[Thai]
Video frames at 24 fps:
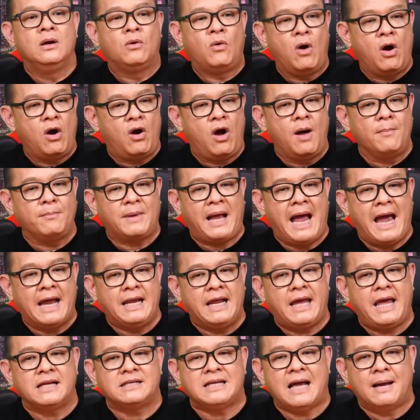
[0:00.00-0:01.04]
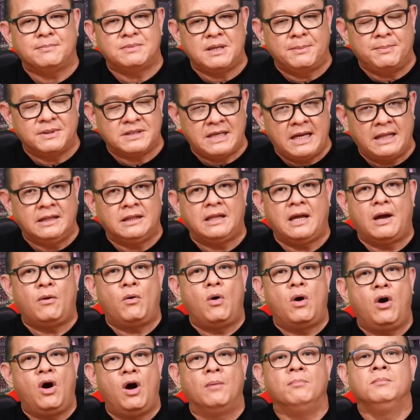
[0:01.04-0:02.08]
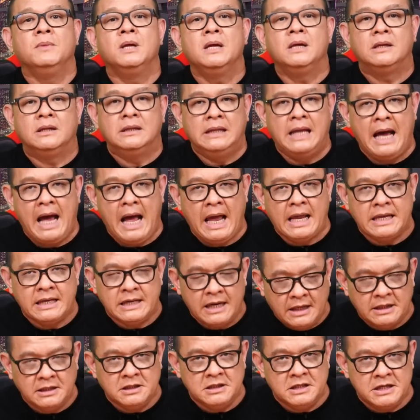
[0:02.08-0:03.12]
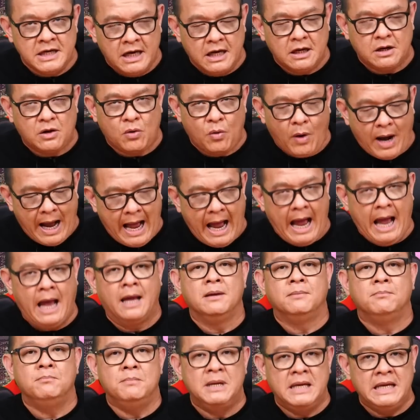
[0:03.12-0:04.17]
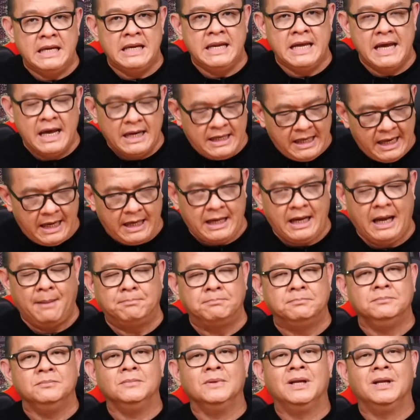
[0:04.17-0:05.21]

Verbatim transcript: Qualcomm ขายได้แค่ สามสิบเปอร์เซ็นต์ แต่ Qualcomm ได้เงินเยอะกว่า MediaTek ครับ